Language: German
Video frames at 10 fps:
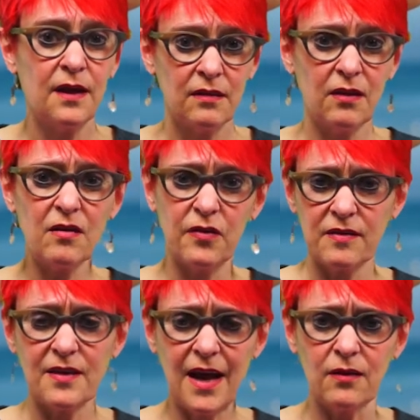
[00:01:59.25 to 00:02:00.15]
Das, was
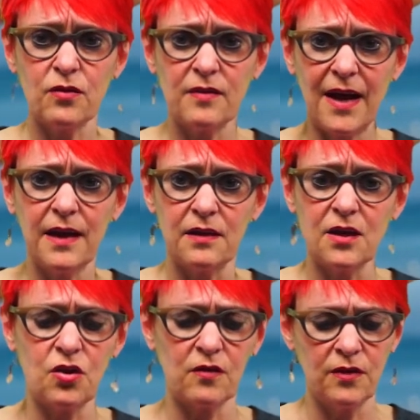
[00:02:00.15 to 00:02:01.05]
der hier sagt, ist
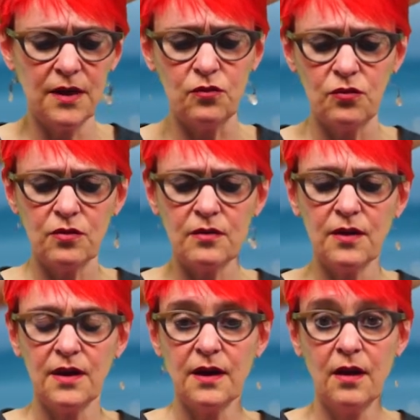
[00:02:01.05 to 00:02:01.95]
also nicht nichts.
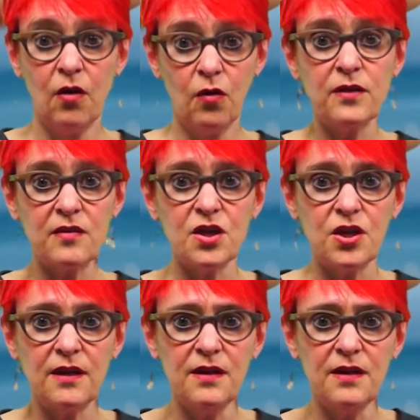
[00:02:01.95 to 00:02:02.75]
Und es ist ihnen